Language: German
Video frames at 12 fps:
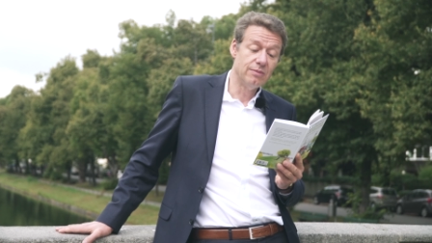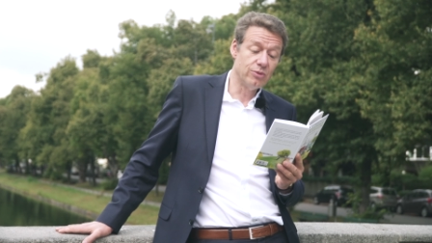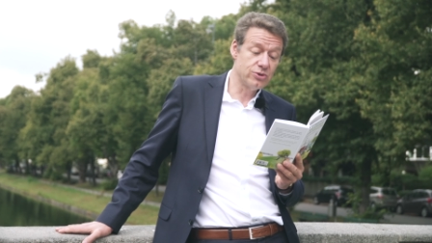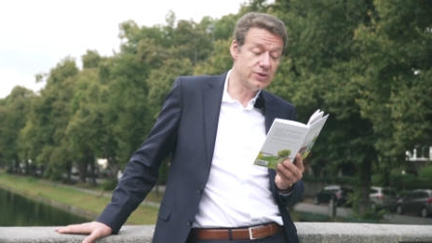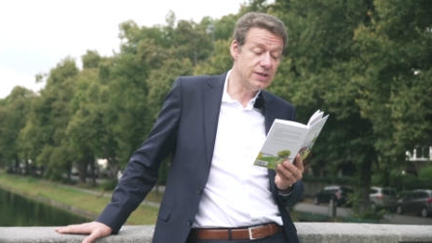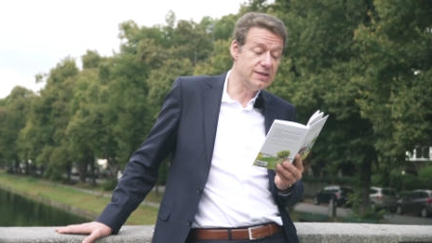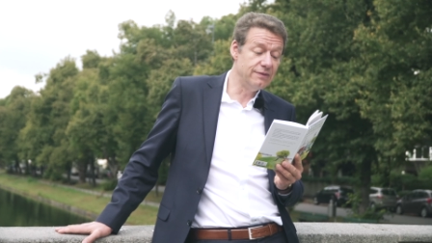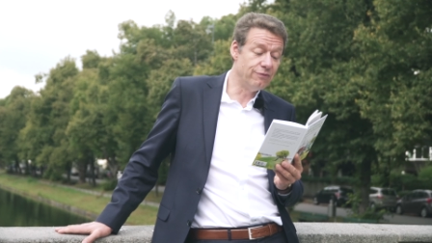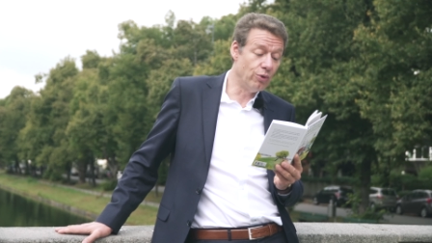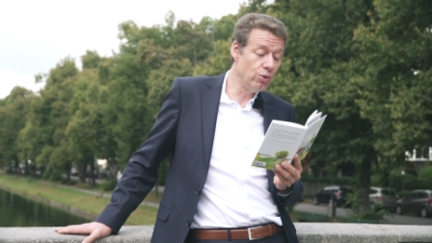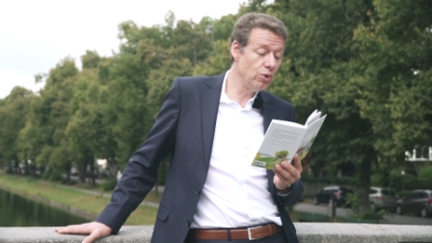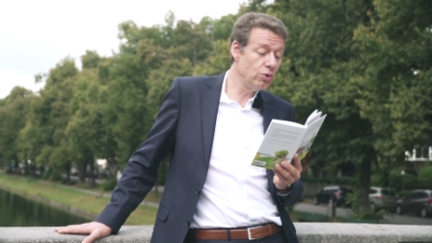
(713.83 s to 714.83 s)
musste sie
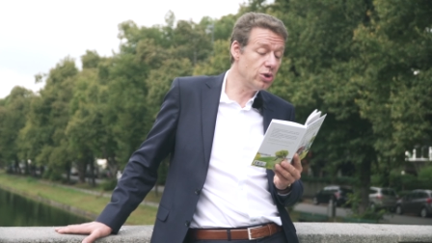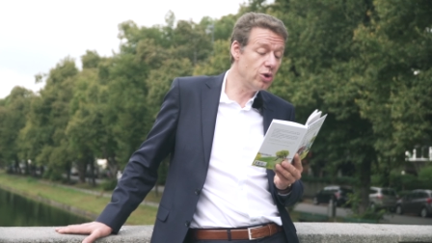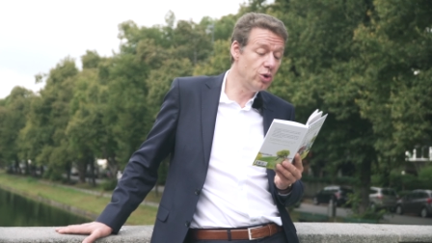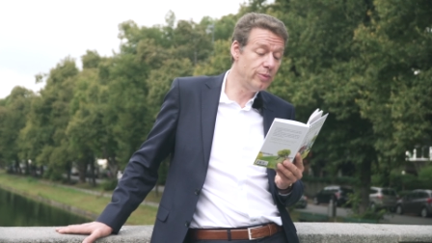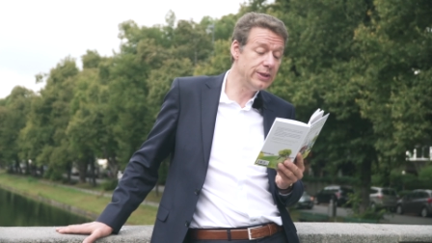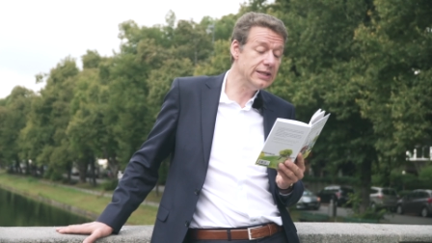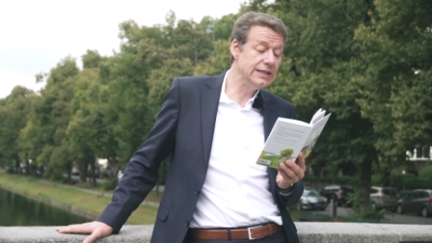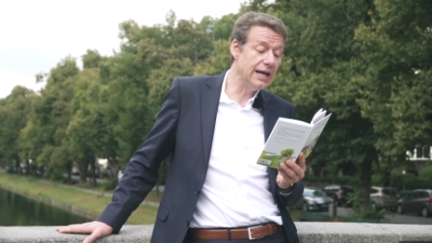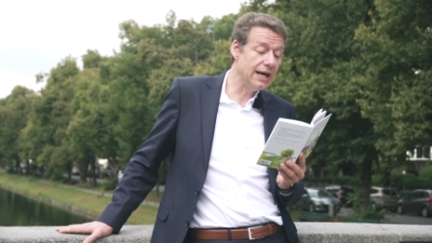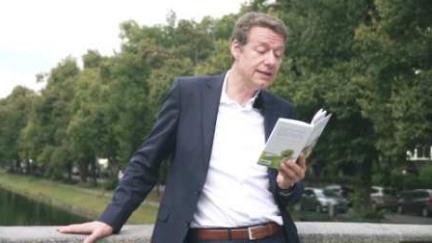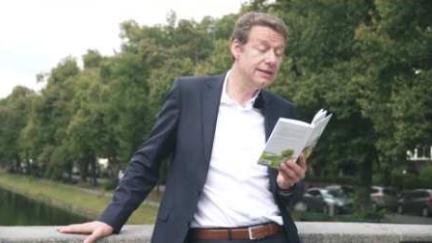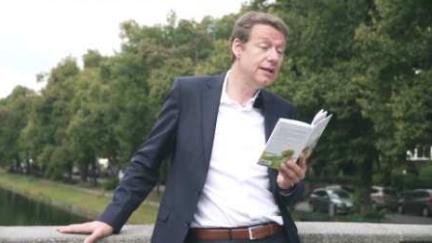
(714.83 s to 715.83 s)
wohl oder übel die
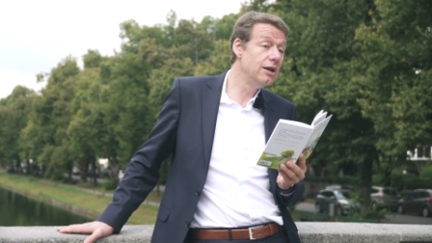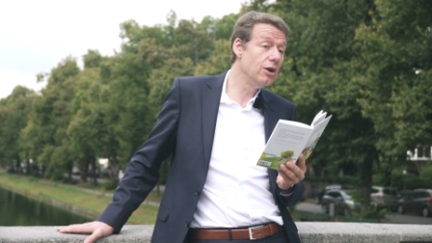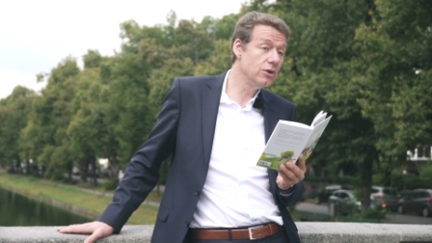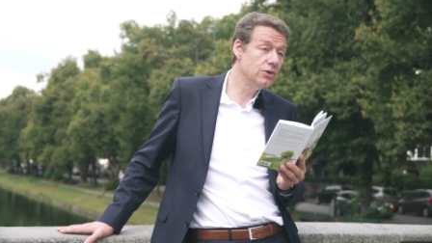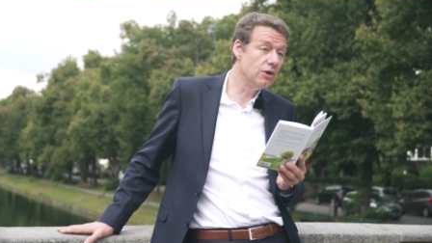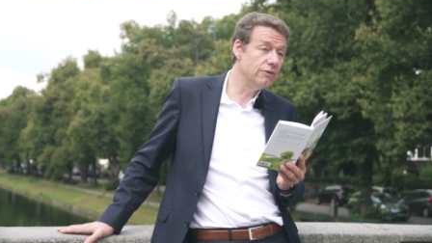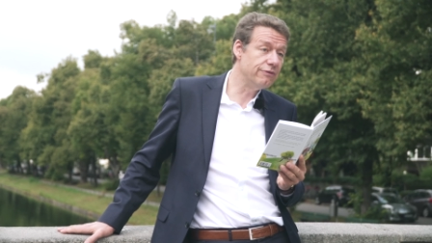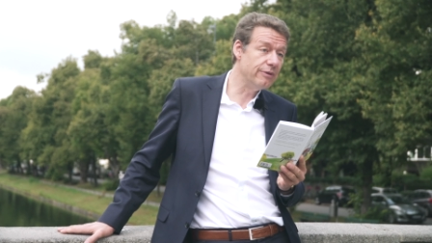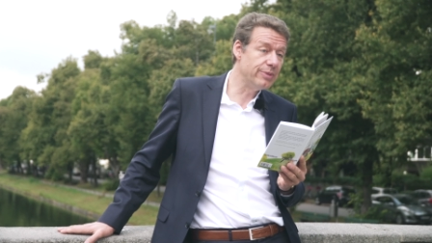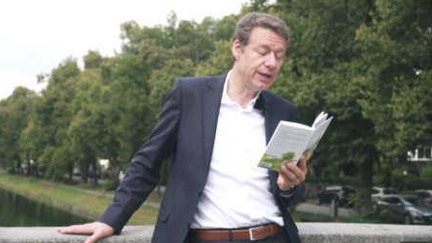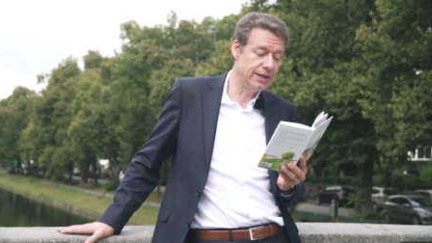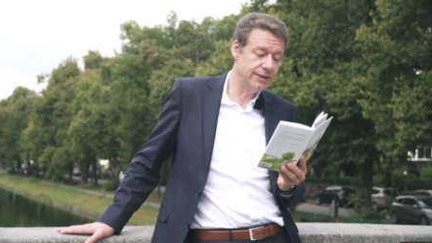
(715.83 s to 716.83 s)
Nacht in London
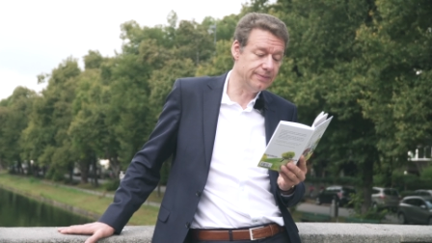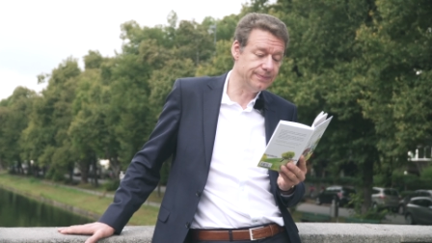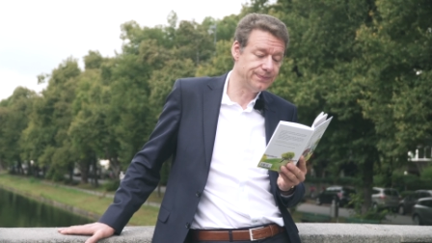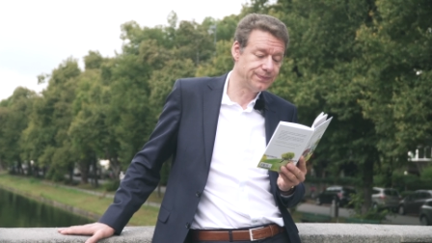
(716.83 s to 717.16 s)
verbringen.